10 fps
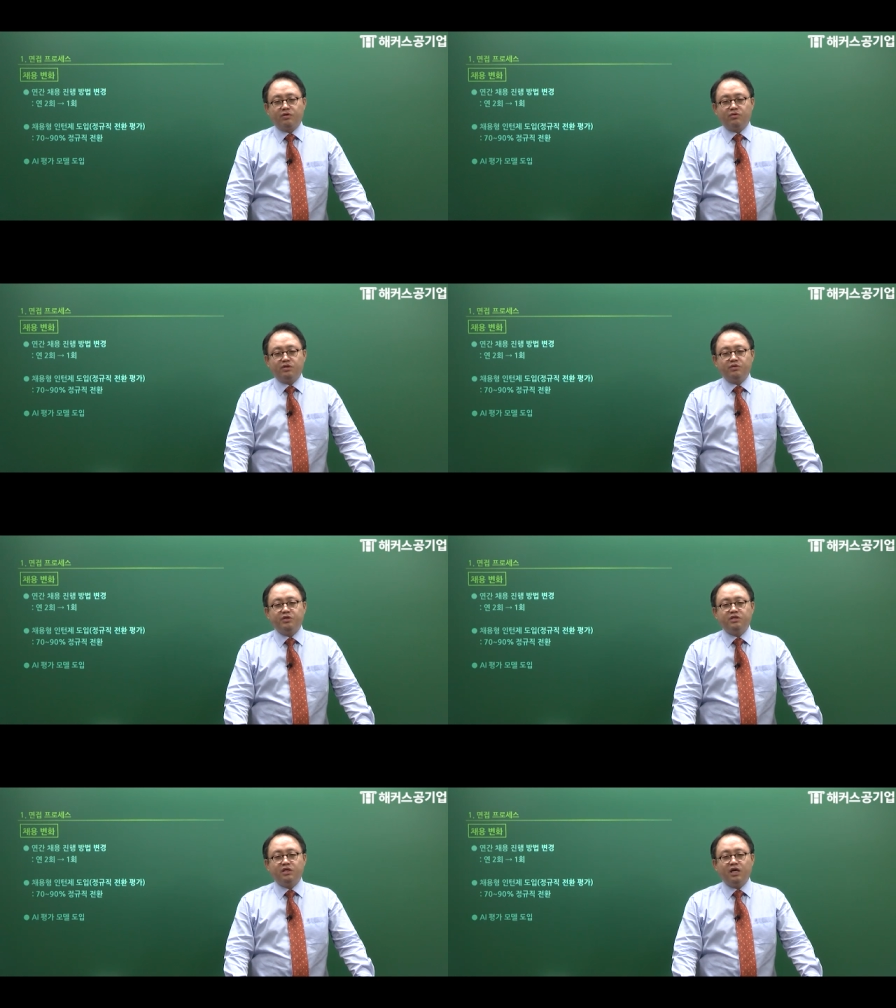그리고 지금
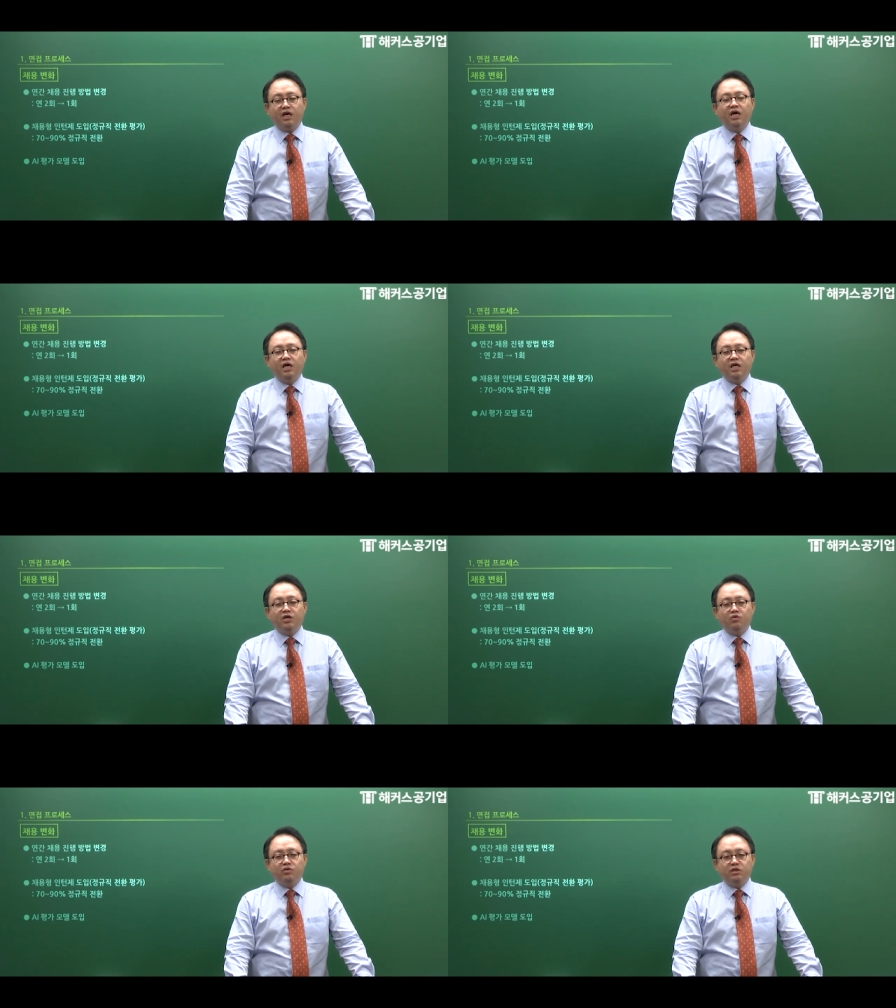현재
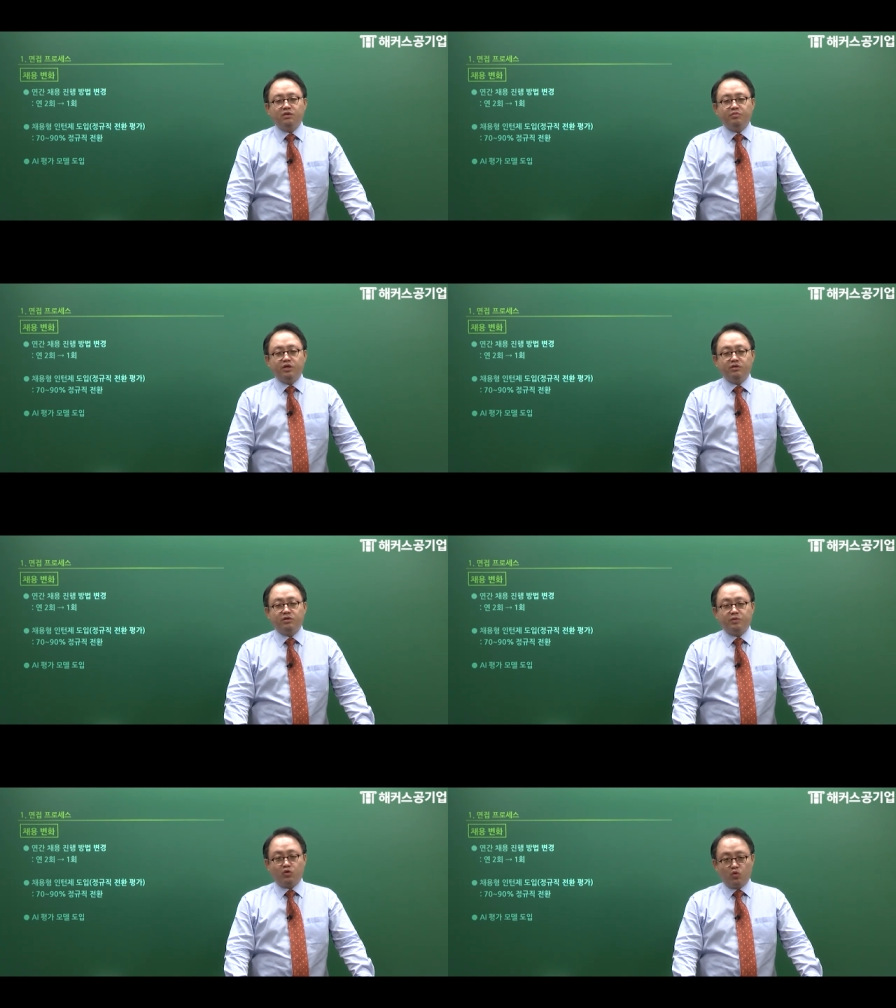인공지능
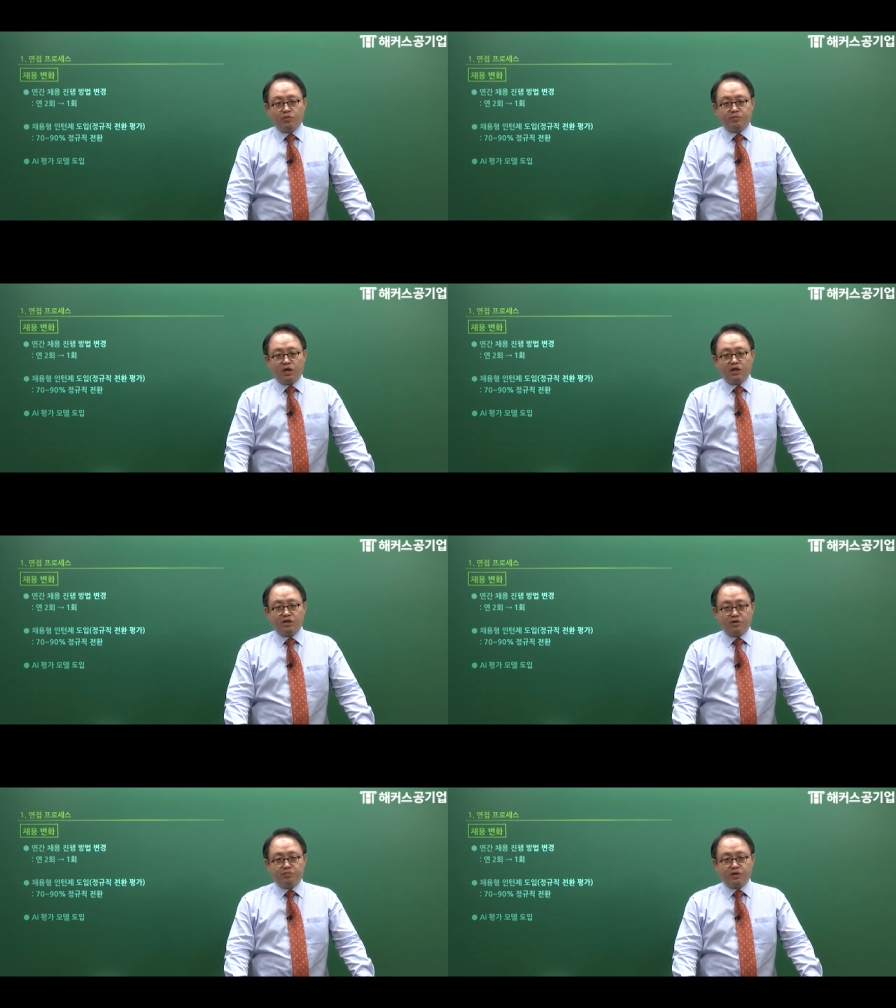면접이 도입된
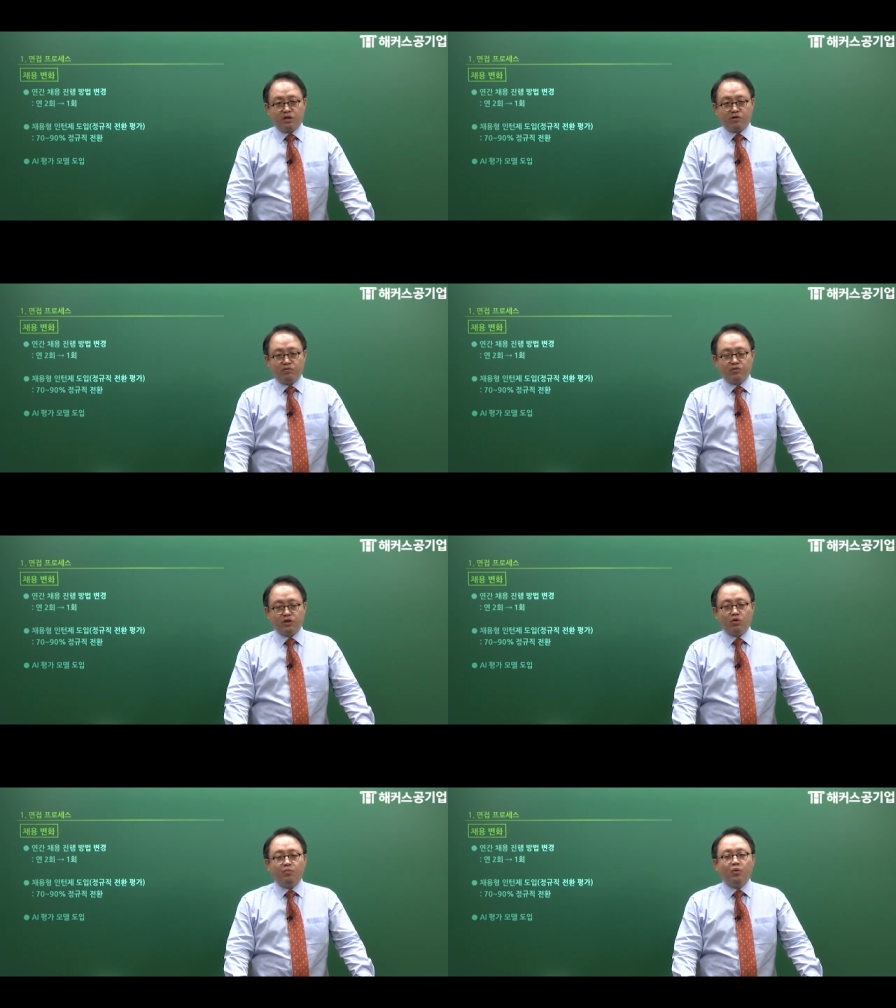기업들의
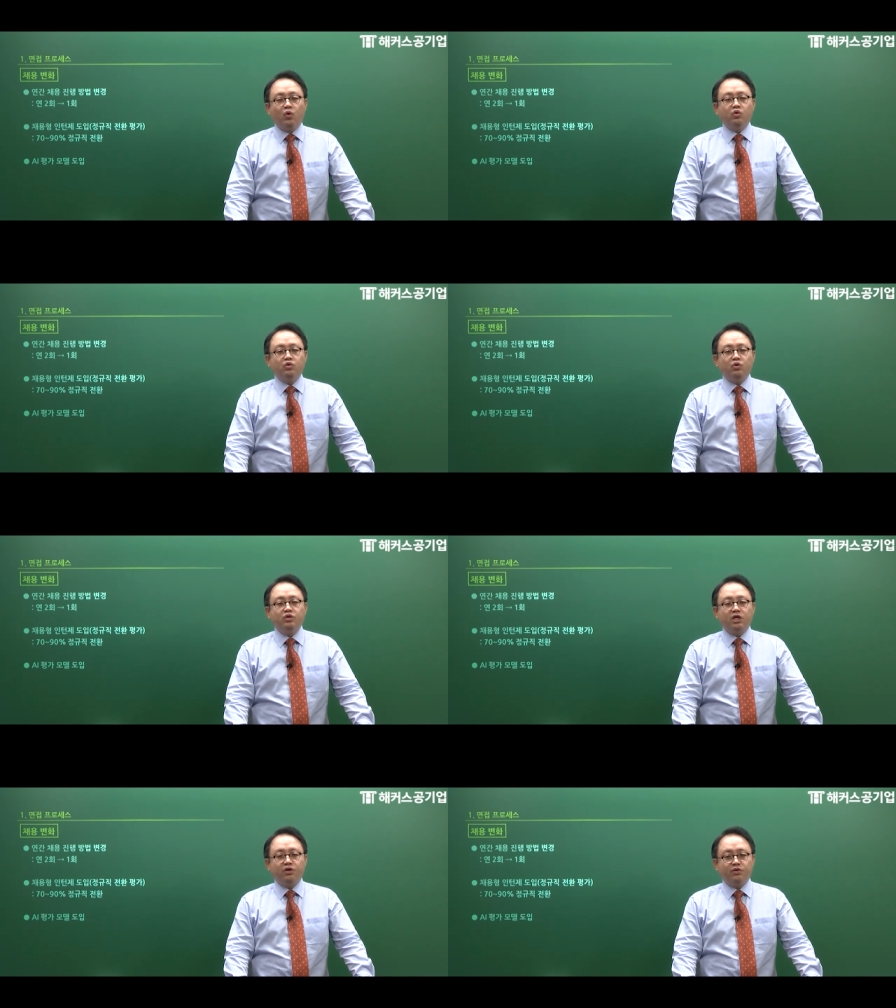경우에도 보조
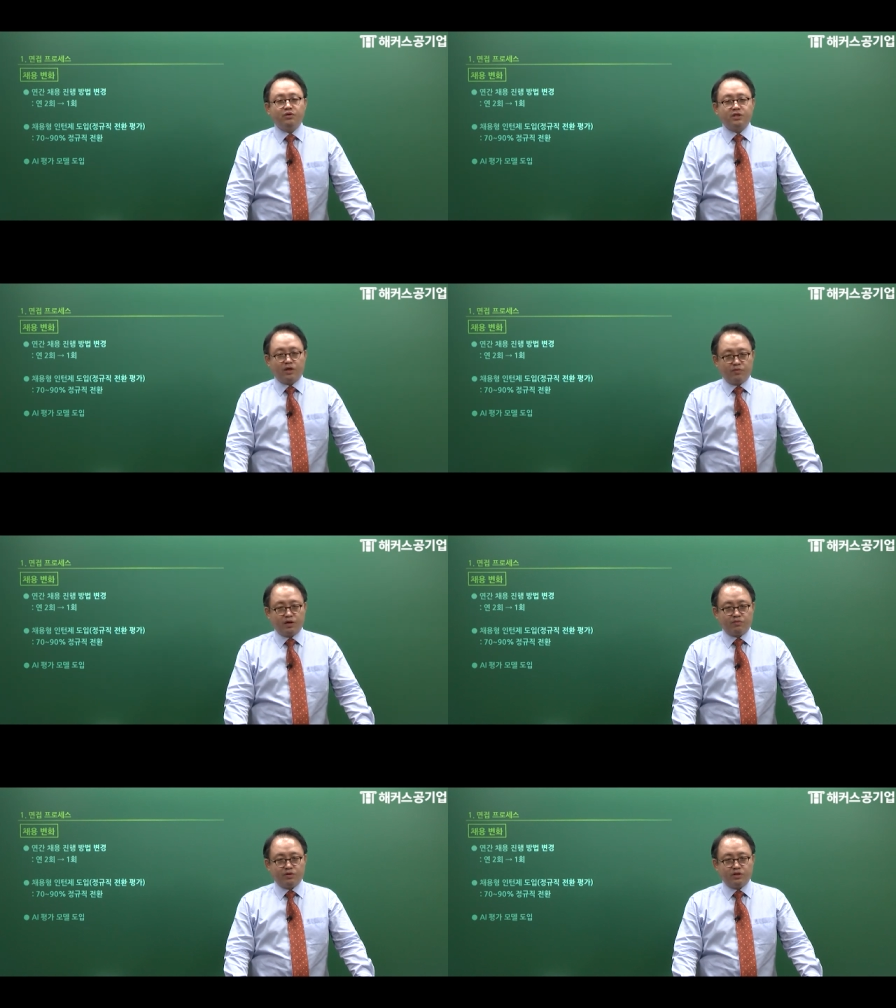자료로
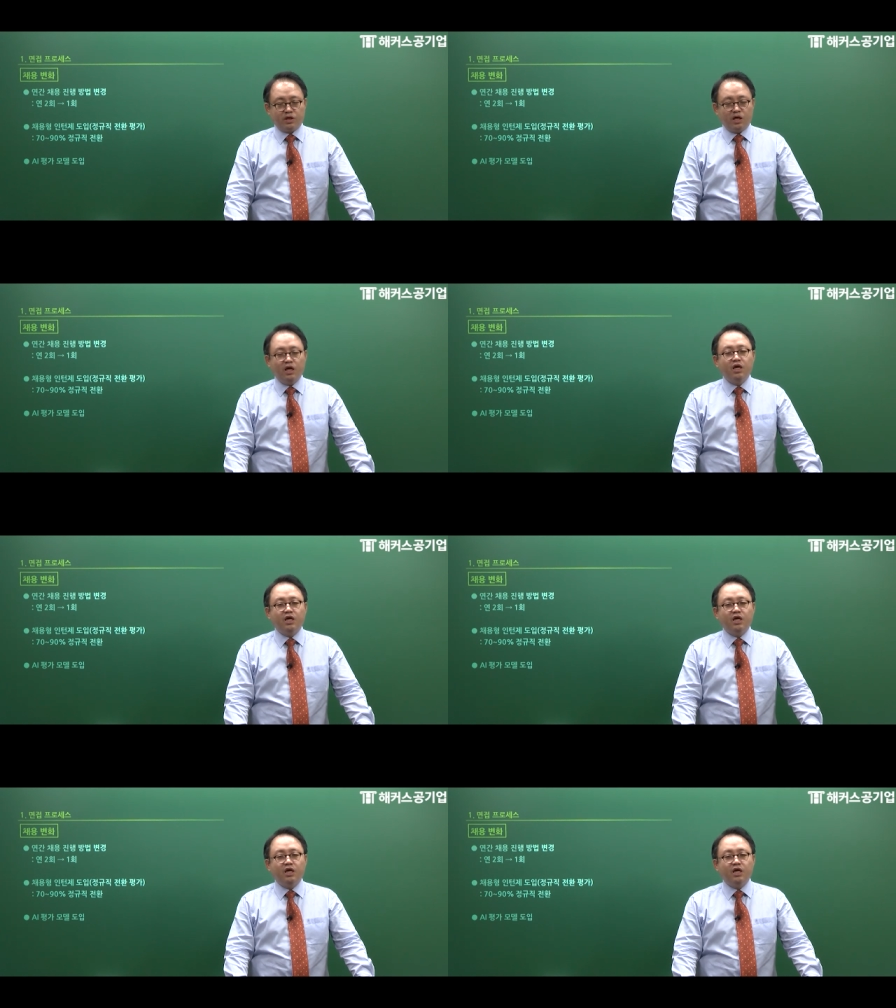사용하고 있지